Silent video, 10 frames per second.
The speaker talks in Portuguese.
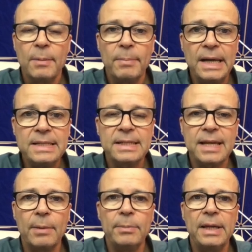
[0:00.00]

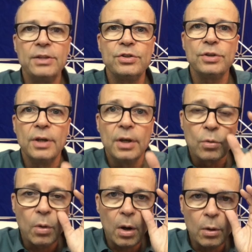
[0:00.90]
Basicamente,
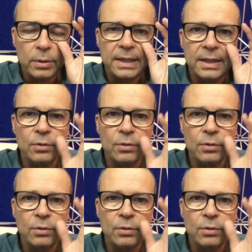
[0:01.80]
qual que,